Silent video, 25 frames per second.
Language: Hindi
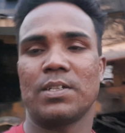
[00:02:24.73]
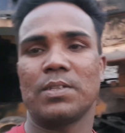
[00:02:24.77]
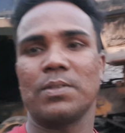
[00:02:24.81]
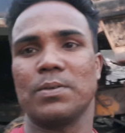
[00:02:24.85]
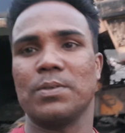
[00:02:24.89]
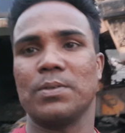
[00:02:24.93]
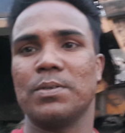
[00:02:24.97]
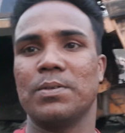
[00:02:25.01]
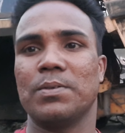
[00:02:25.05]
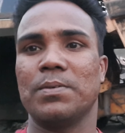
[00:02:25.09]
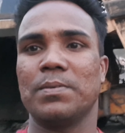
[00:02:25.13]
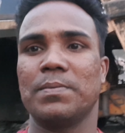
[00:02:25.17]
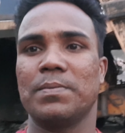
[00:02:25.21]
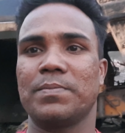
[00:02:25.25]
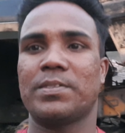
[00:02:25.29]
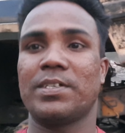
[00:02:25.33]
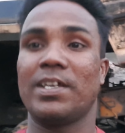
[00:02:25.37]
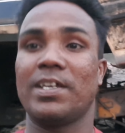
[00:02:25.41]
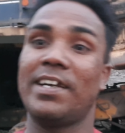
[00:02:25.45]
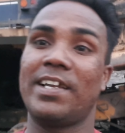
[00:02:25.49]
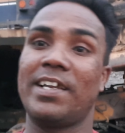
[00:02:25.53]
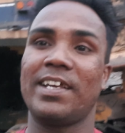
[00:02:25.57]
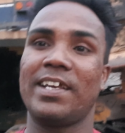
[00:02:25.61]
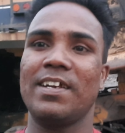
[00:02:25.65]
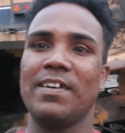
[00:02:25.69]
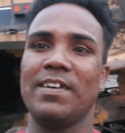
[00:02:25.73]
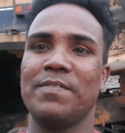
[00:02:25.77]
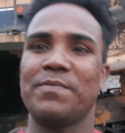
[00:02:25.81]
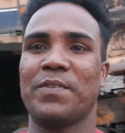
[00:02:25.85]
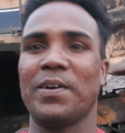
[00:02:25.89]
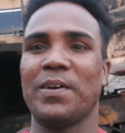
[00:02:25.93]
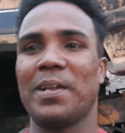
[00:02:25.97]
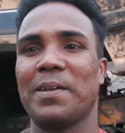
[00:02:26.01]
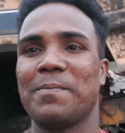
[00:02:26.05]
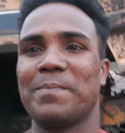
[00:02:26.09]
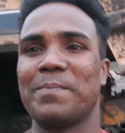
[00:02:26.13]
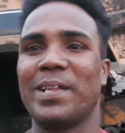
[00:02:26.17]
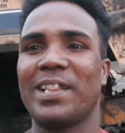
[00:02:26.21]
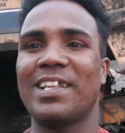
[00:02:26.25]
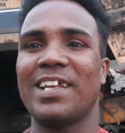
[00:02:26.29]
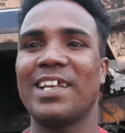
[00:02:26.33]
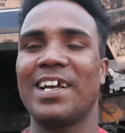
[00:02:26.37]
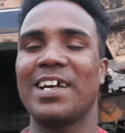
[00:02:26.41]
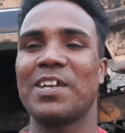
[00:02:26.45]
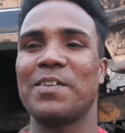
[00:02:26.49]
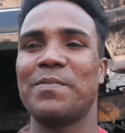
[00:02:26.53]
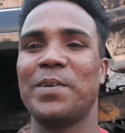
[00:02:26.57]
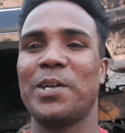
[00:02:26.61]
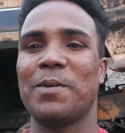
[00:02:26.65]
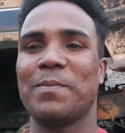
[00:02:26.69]
तो चलिए ठीक है फिर मिलते हैं
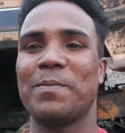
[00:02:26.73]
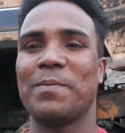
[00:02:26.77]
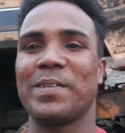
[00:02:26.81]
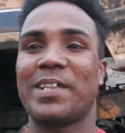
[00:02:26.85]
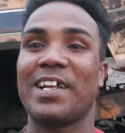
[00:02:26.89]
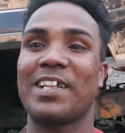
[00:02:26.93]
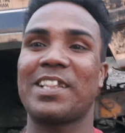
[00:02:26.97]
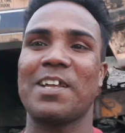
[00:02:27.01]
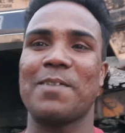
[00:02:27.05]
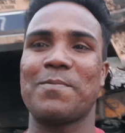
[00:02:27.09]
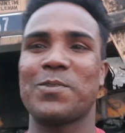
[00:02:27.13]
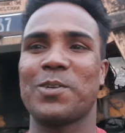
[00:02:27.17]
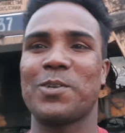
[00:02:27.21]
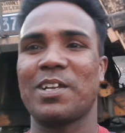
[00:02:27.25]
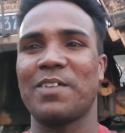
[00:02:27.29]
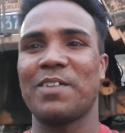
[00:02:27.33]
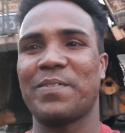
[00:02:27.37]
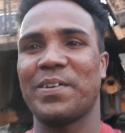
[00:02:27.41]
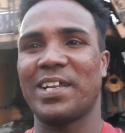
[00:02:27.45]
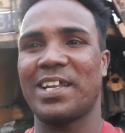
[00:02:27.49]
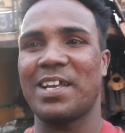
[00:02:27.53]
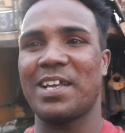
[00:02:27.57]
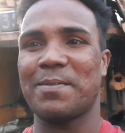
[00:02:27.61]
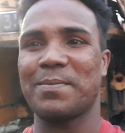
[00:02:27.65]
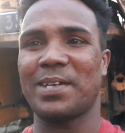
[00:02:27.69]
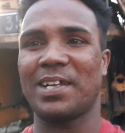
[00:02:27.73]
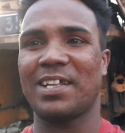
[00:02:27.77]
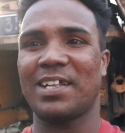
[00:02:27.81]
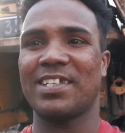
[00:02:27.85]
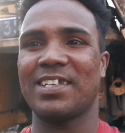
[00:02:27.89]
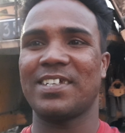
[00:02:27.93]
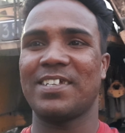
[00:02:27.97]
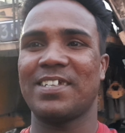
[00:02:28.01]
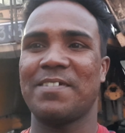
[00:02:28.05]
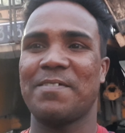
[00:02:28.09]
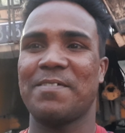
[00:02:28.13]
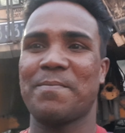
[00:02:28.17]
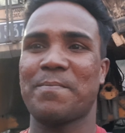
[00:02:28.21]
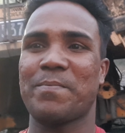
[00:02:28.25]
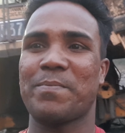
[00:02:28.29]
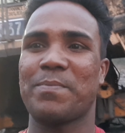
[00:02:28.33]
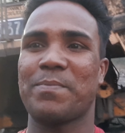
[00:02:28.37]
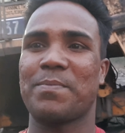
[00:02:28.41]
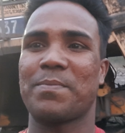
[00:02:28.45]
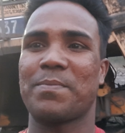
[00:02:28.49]
अगले वीडियो में देखते हैं आप लोग के लिए फिर क्या बनाते हैं